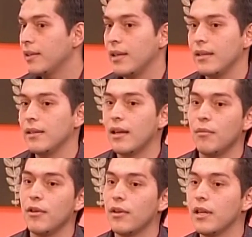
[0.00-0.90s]
Se les dice a lo
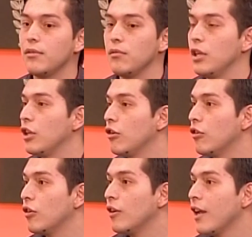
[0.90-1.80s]
mejor que es un
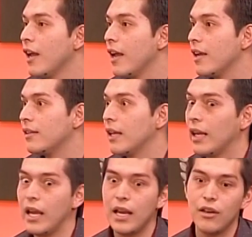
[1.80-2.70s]
niño este,
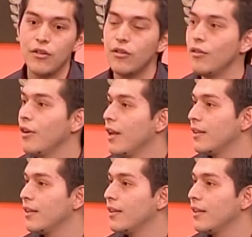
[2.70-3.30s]
genio,